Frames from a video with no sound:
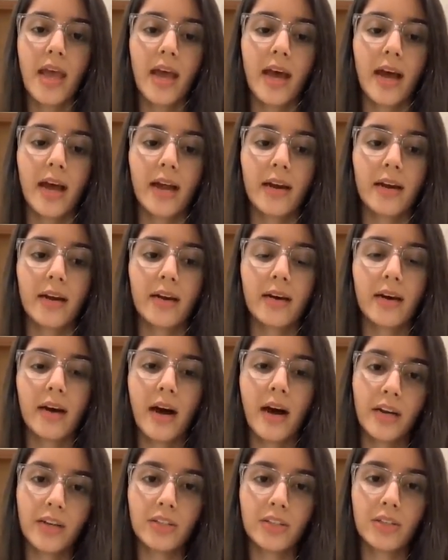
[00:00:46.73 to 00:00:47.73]
एंड
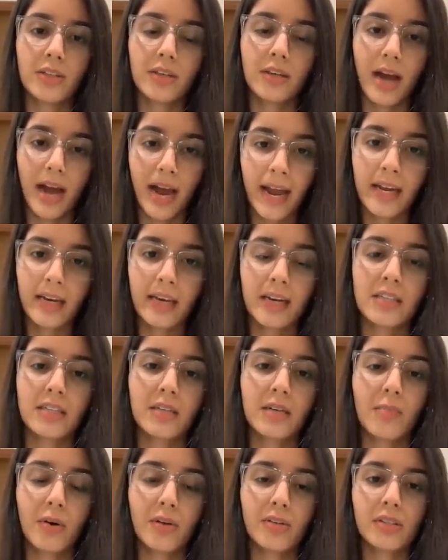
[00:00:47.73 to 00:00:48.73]
आज आई
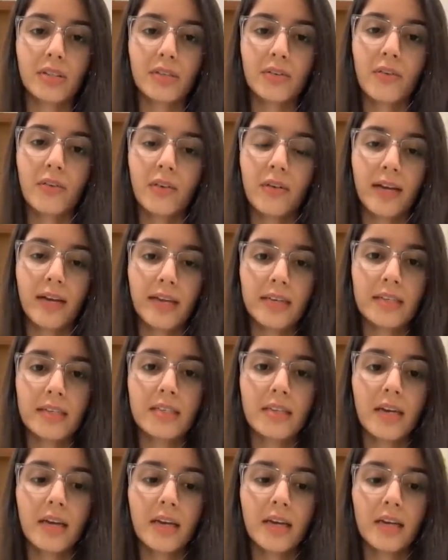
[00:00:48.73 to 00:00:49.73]
टेस्टेड पॉजिटिव फॉर द
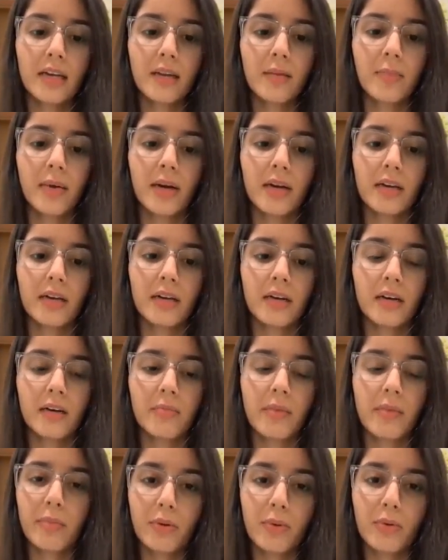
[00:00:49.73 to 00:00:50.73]
वायरस पर
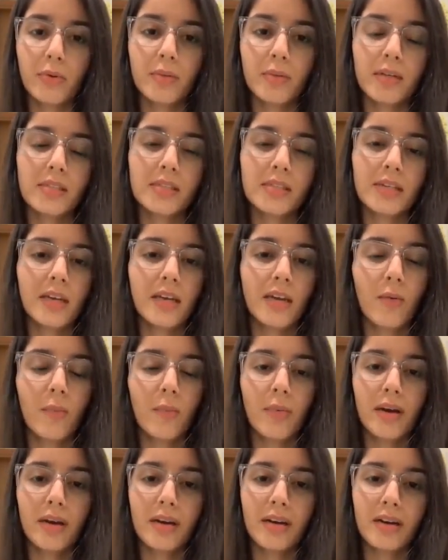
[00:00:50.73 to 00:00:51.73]
मैं बिल्कुल भी किसी के
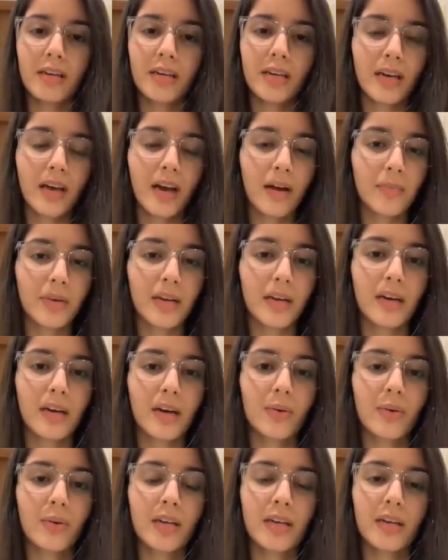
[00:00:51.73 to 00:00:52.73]
ऊपर ये नाम नहीं
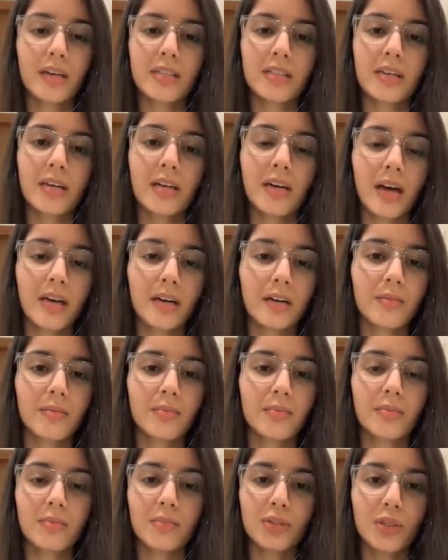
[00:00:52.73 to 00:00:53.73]
डालूंगी कि किसी के कारण
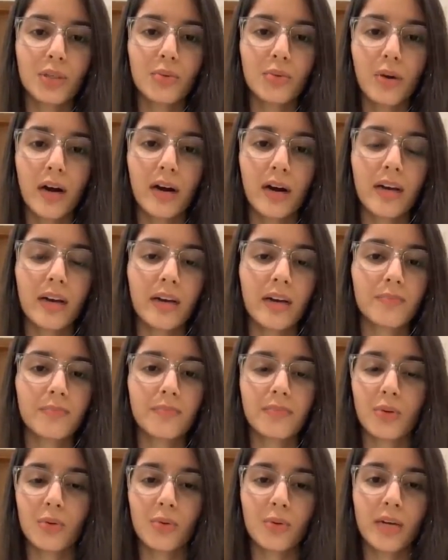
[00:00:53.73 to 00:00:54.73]
मुझे हुआ या
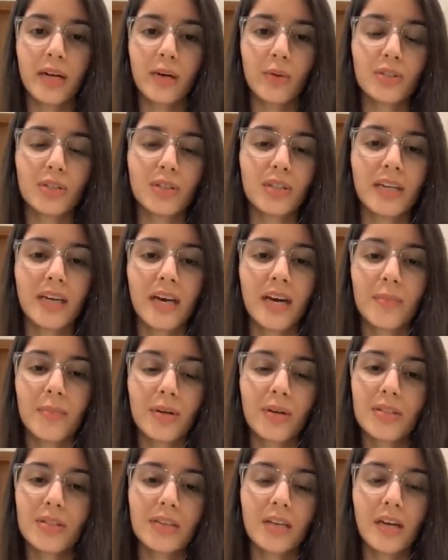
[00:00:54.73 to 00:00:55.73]
उन्होंने कुछ किया
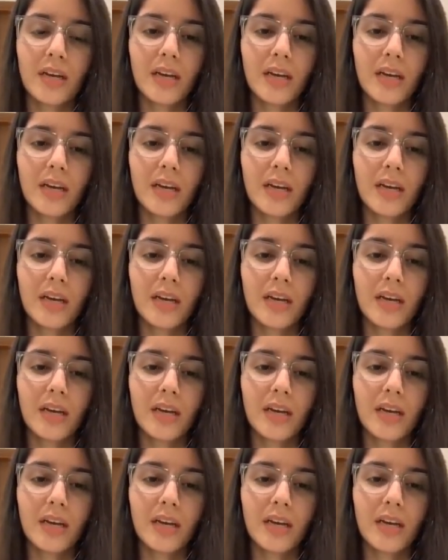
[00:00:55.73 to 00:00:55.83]
बिकॉज